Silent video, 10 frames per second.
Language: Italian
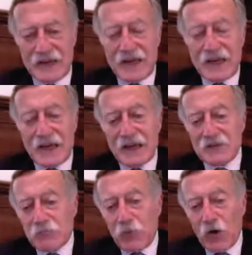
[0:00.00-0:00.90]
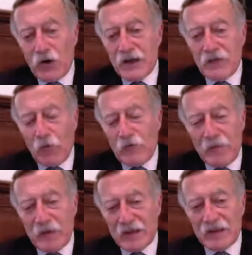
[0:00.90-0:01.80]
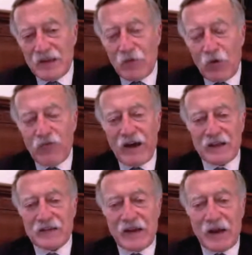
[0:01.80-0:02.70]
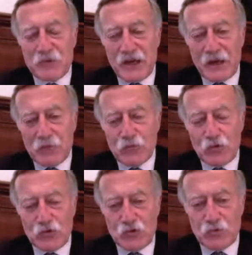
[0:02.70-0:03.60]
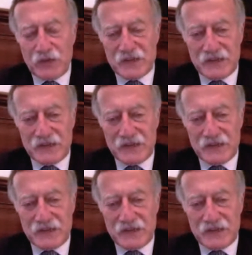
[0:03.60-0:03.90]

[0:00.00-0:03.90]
e poi ovviamente devono fare terapie immunosoppressive.